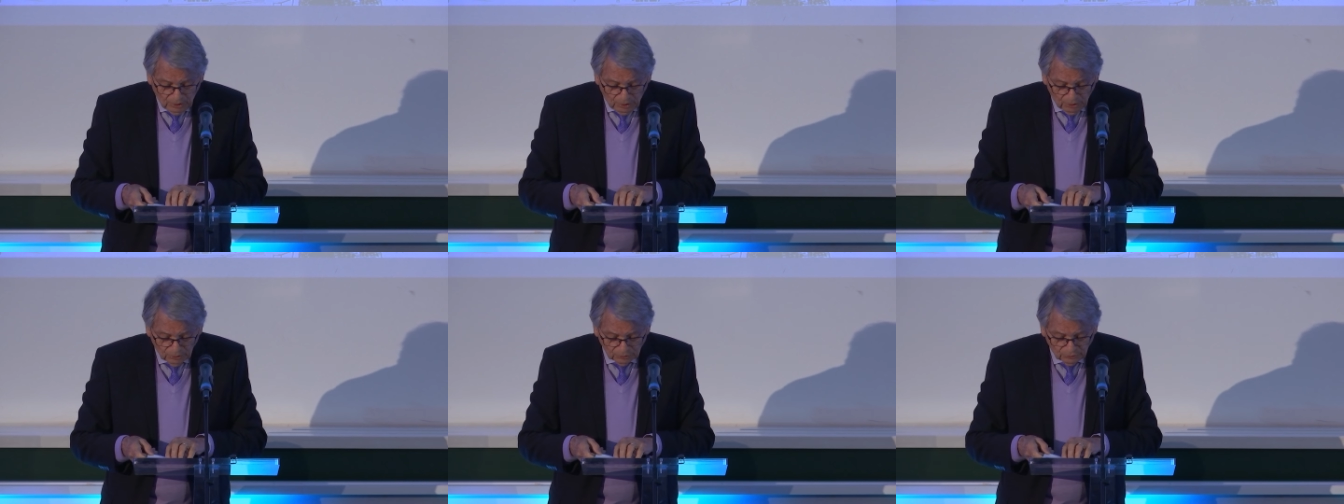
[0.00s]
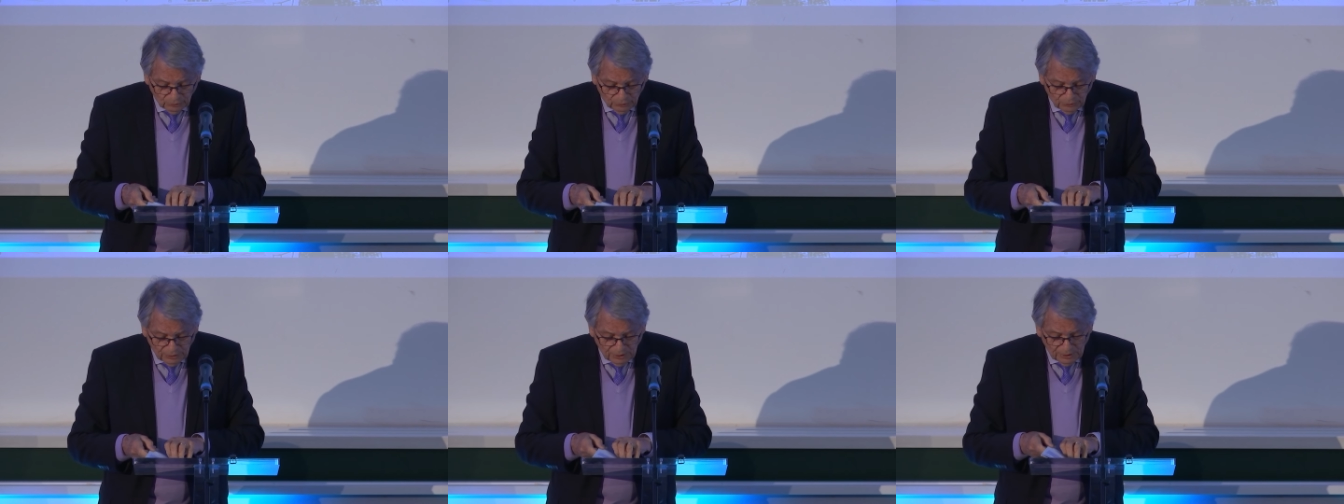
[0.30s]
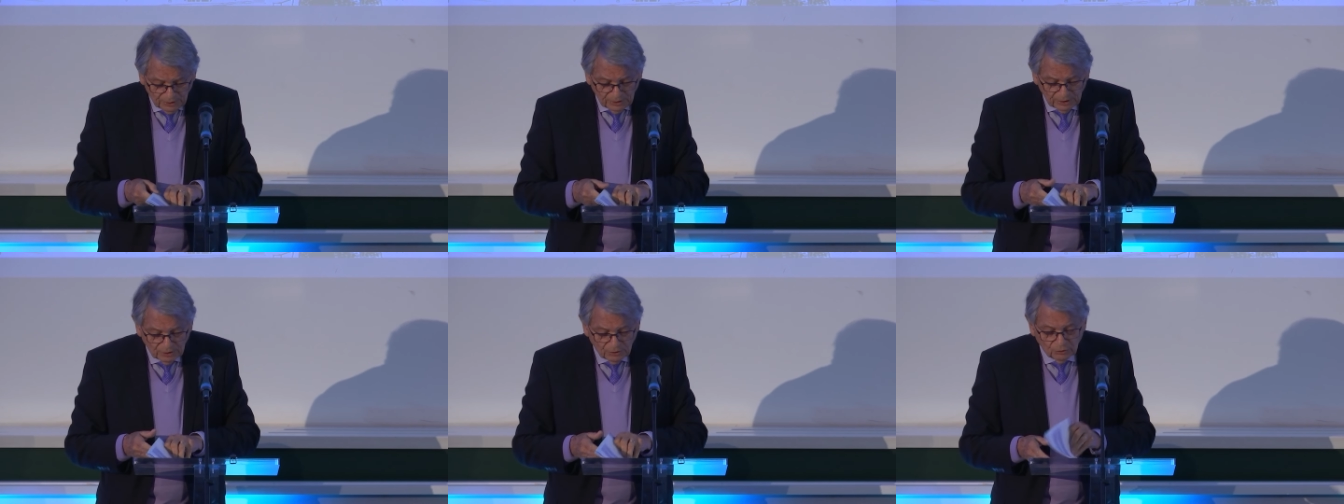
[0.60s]

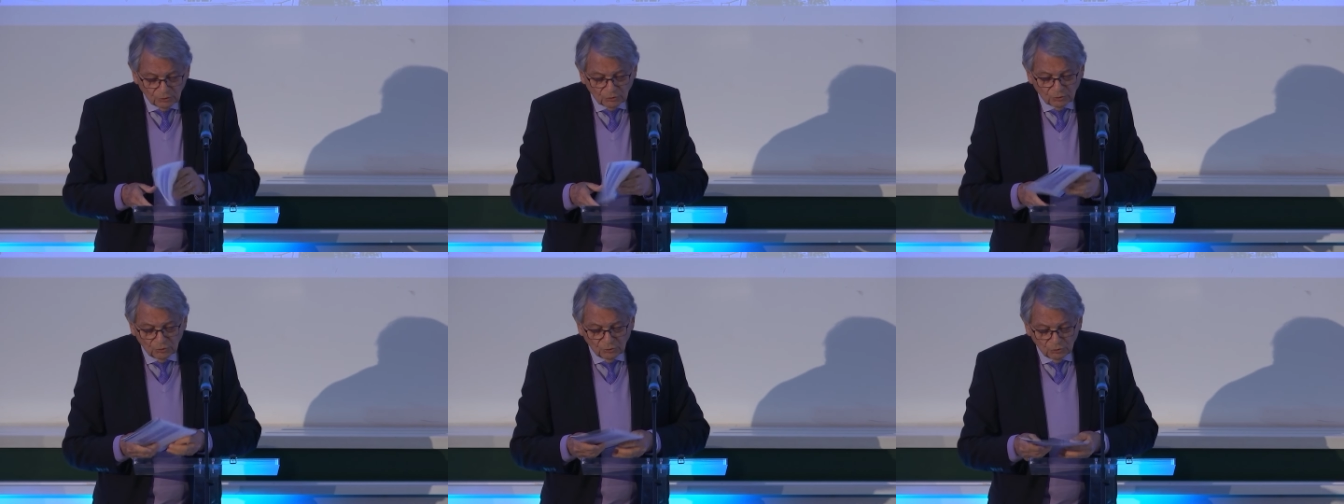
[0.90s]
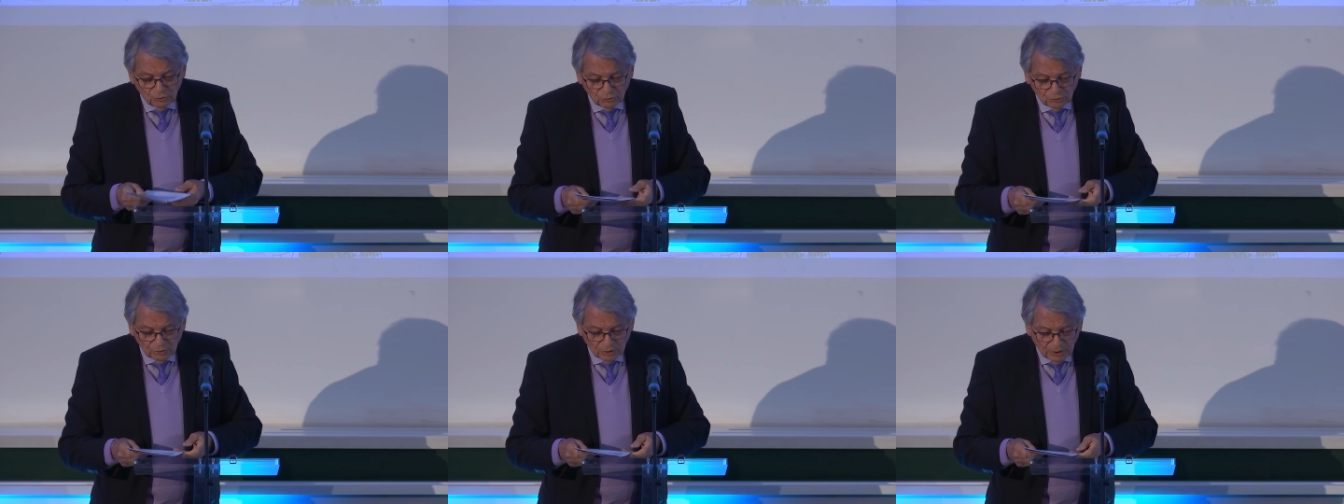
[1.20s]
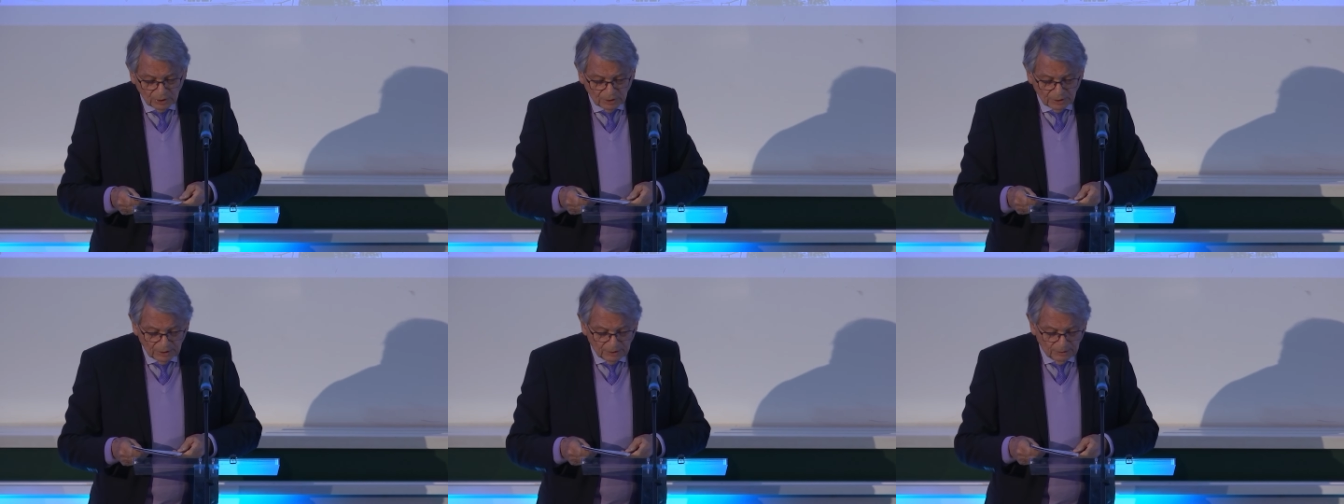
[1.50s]
Anthony Nicoglou
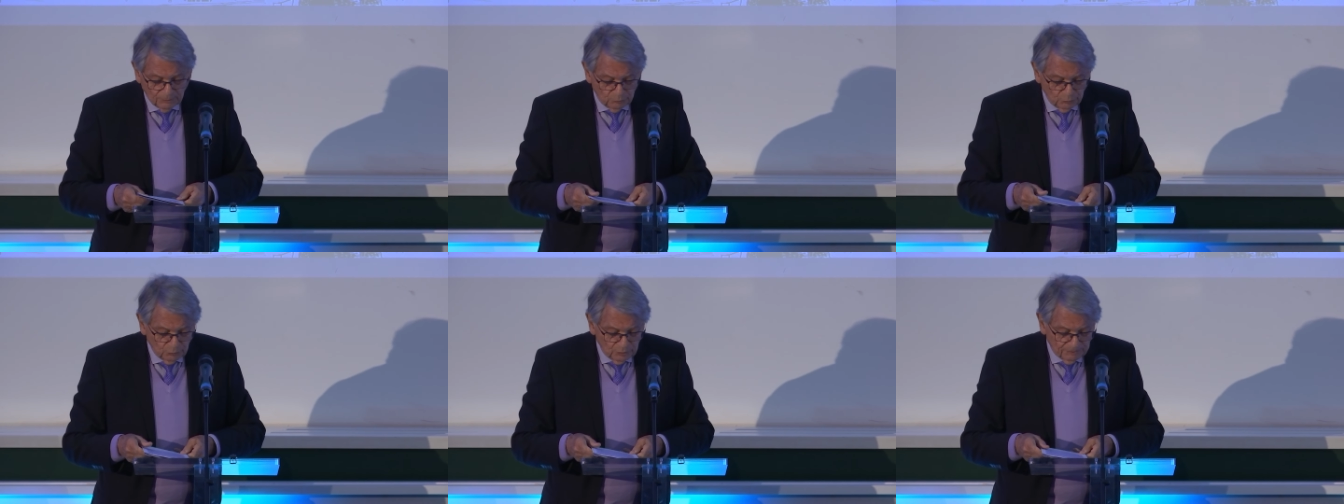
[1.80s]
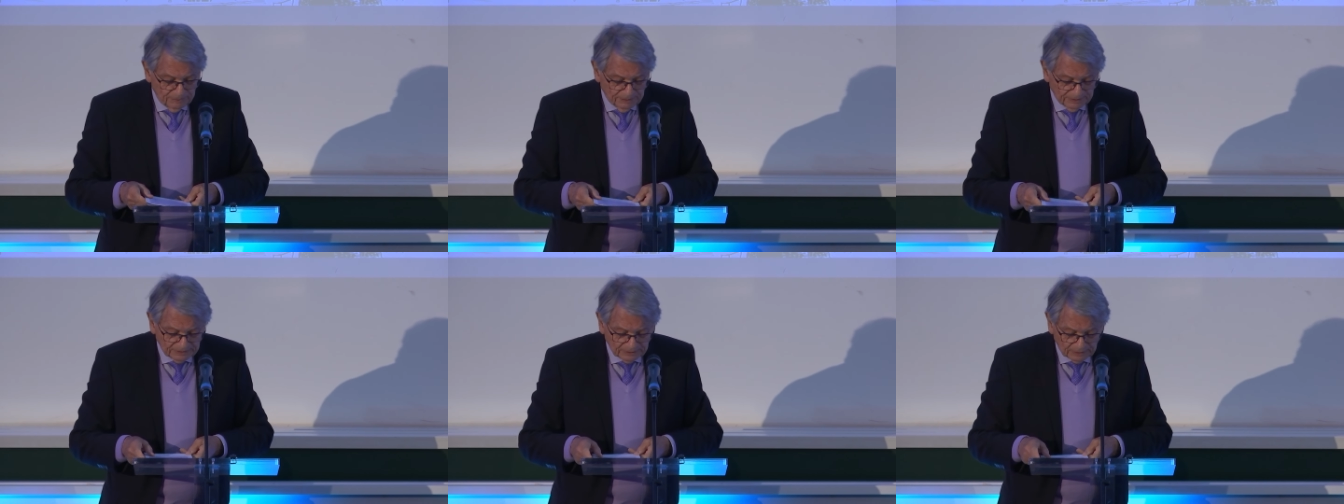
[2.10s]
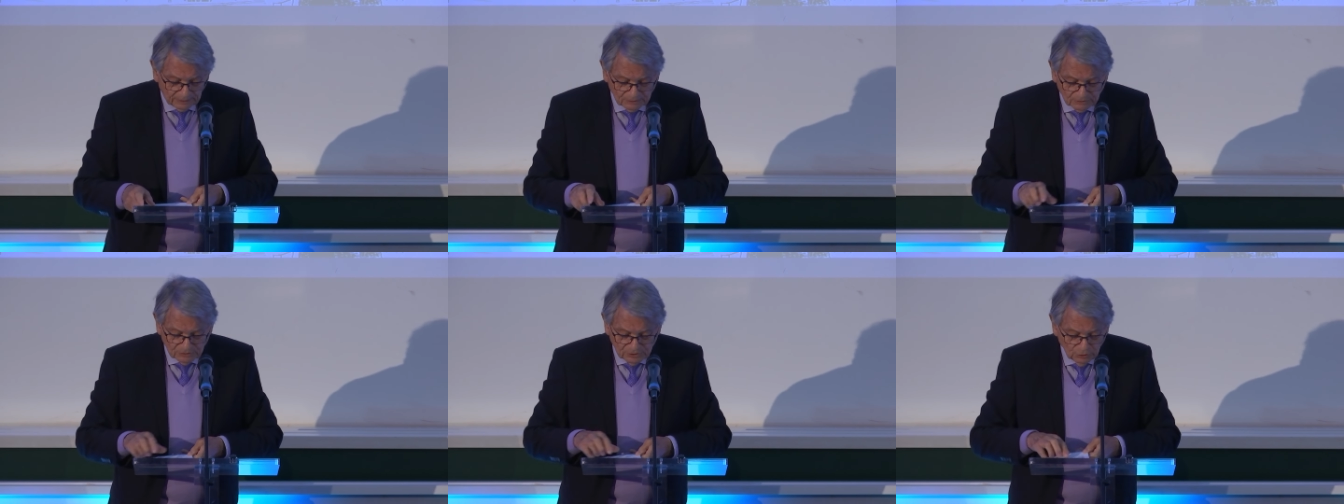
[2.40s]
puis
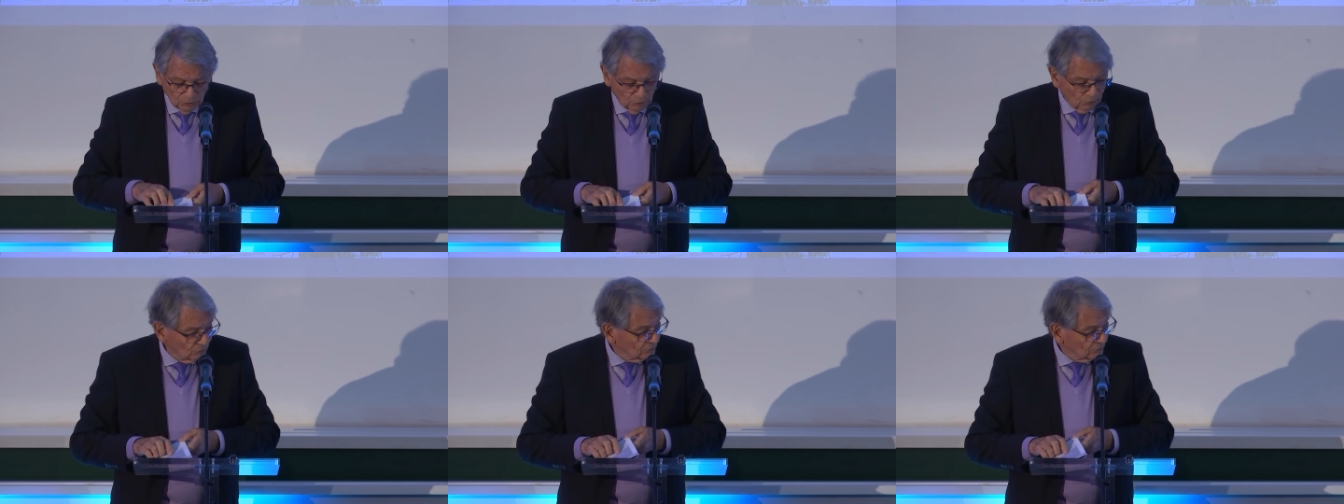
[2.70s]
Patrice